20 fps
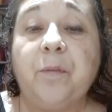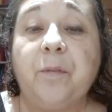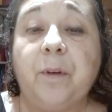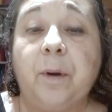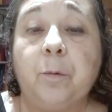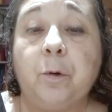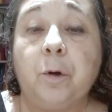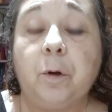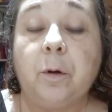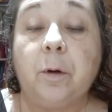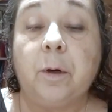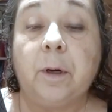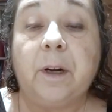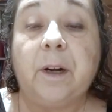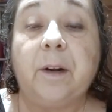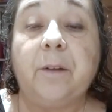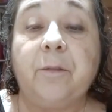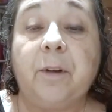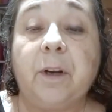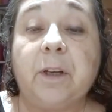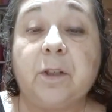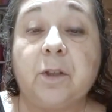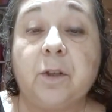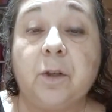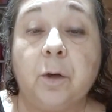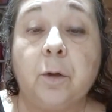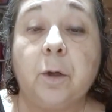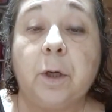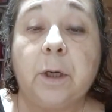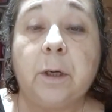favor
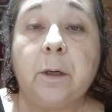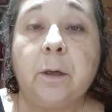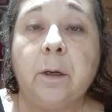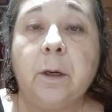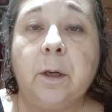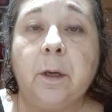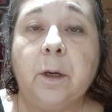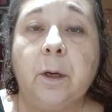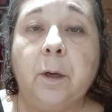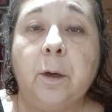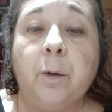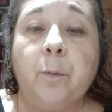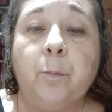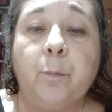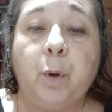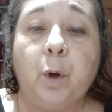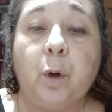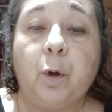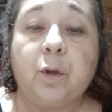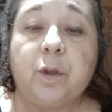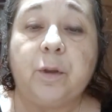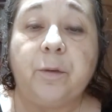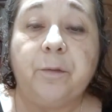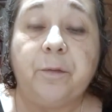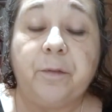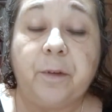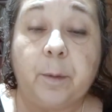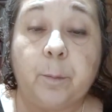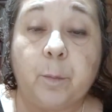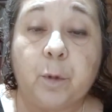reflexionen por los
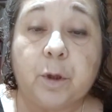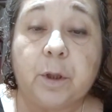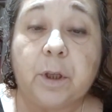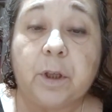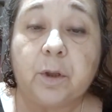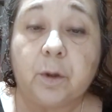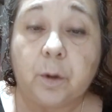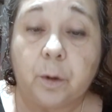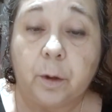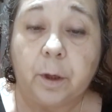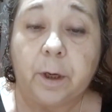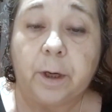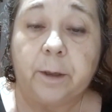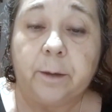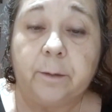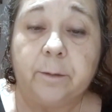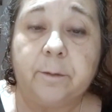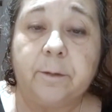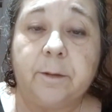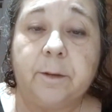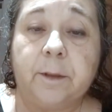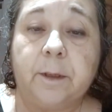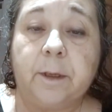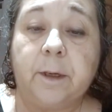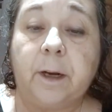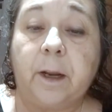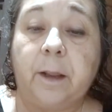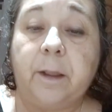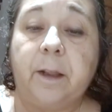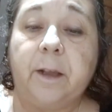enfermos de Sogren.
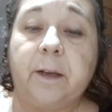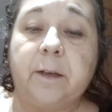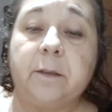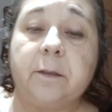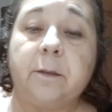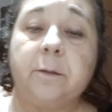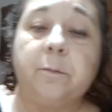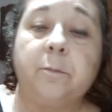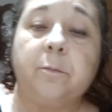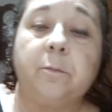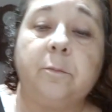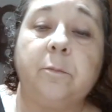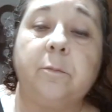Gracias.